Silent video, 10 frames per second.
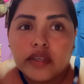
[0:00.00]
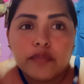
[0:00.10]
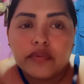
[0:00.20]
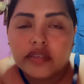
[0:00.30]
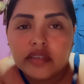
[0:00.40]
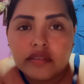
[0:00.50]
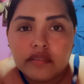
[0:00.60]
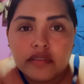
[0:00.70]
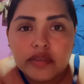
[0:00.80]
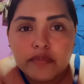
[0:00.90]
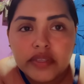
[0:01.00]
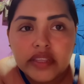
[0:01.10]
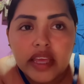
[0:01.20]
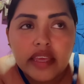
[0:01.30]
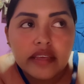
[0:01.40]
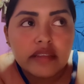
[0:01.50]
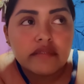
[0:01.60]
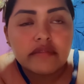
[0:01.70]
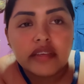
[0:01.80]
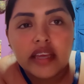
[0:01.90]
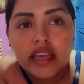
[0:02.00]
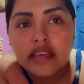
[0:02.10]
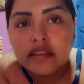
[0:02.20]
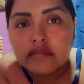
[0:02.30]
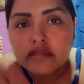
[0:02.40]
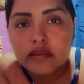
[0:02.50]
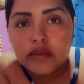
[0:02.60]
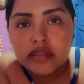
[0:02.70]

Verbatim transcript: que porque yo no los invité y que no sé qué y que no sé cuál.